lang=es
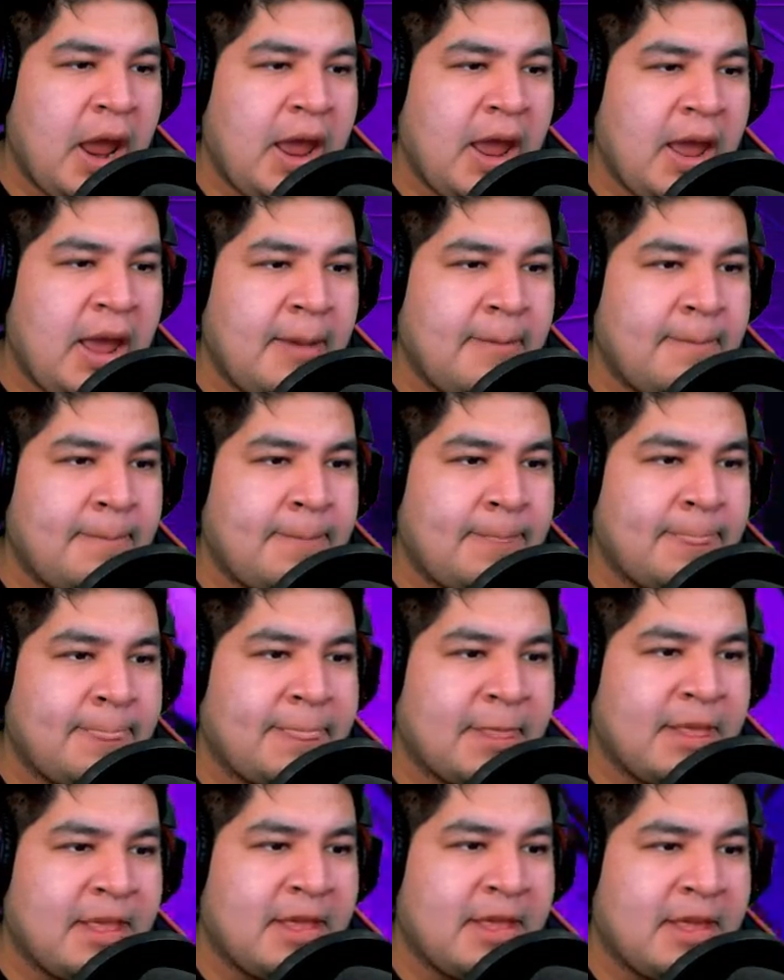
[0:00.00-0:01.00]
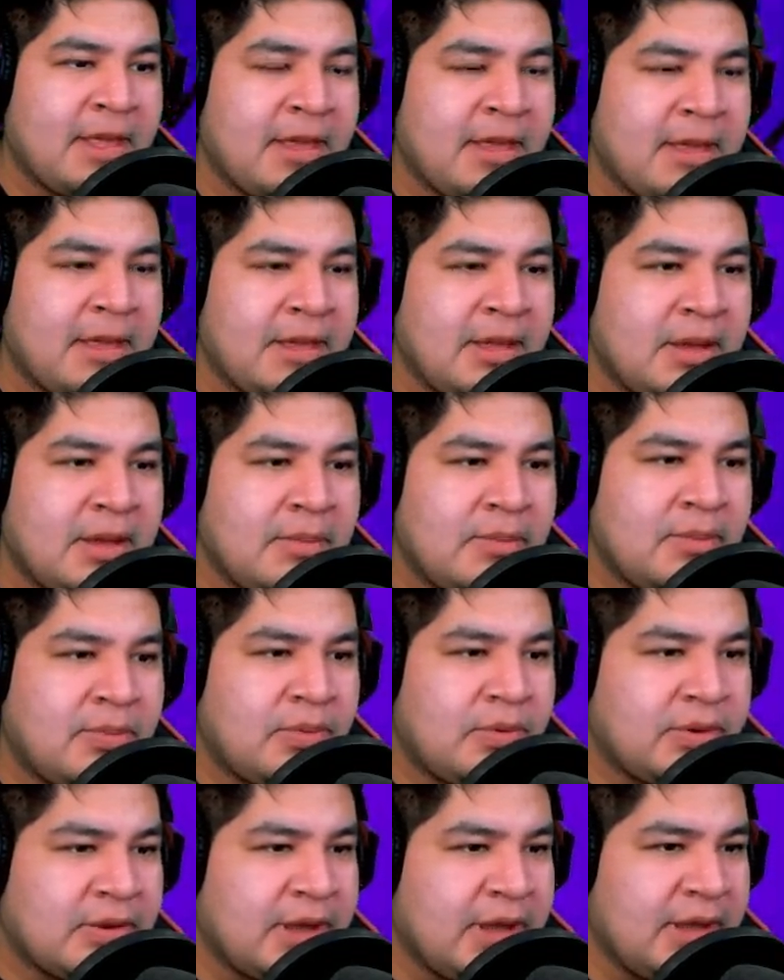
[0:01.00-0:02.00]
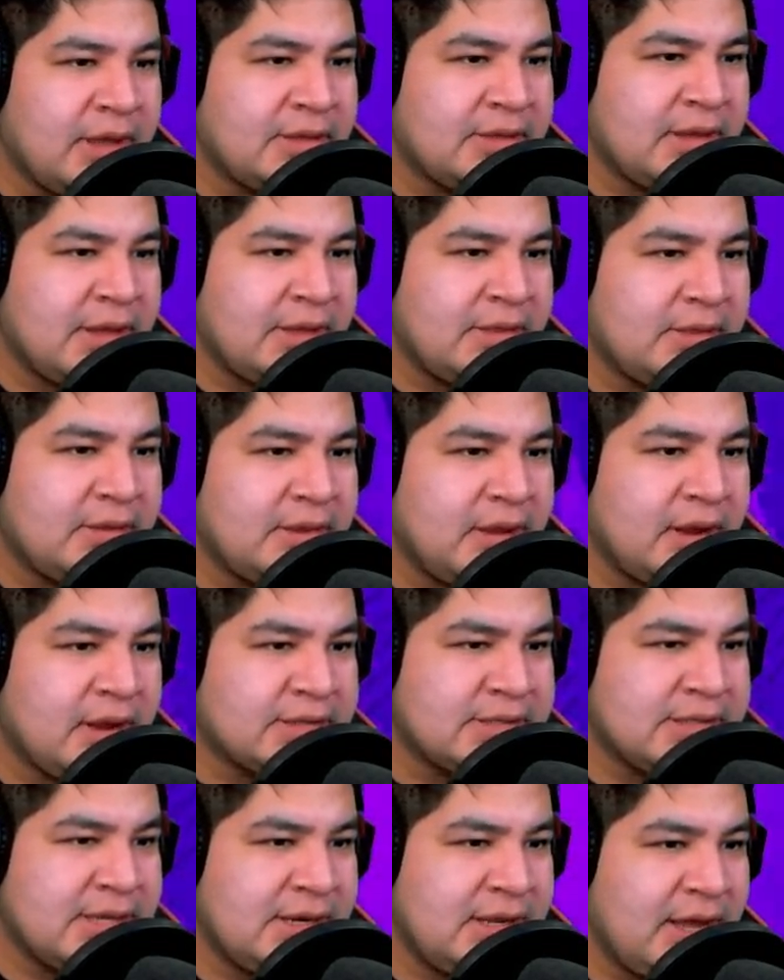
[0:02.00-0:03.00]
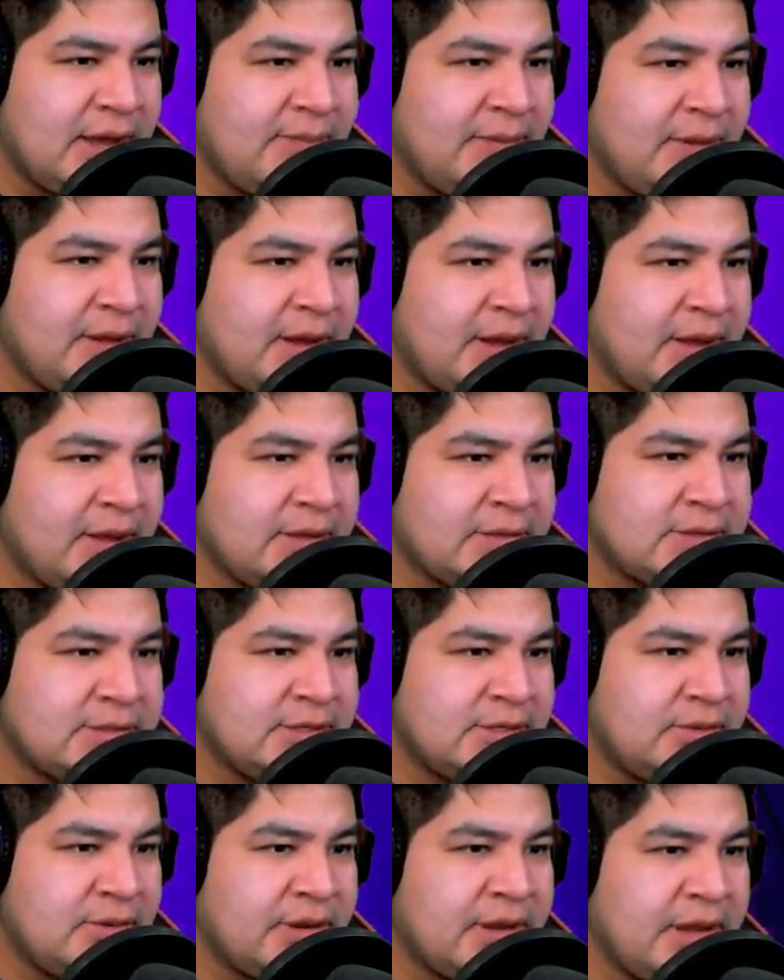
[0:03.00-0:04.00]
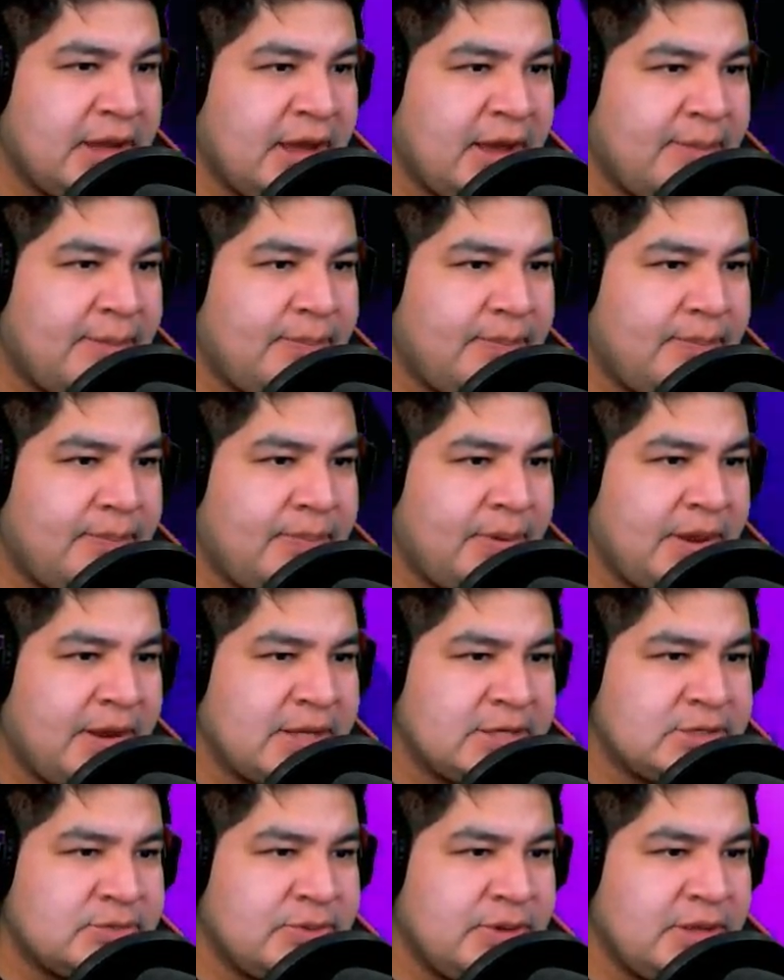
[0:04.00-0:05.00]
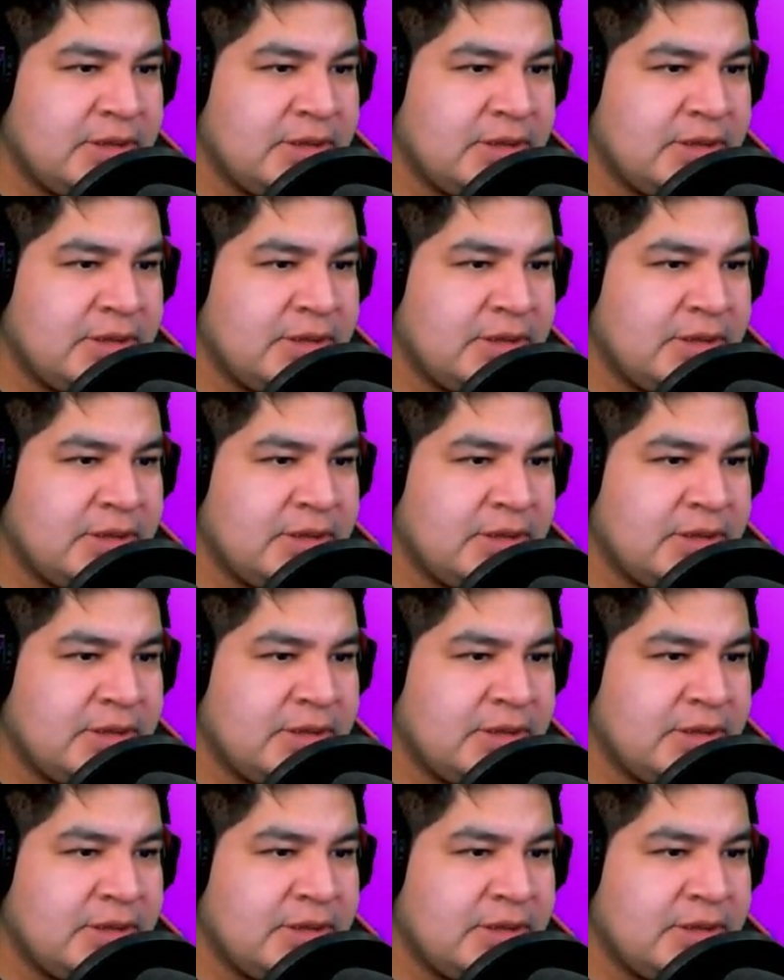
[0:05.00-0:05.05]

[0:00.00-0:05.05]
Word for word: Eh, ¿Por qué tanta cacería, amiga? Siento que apenas voy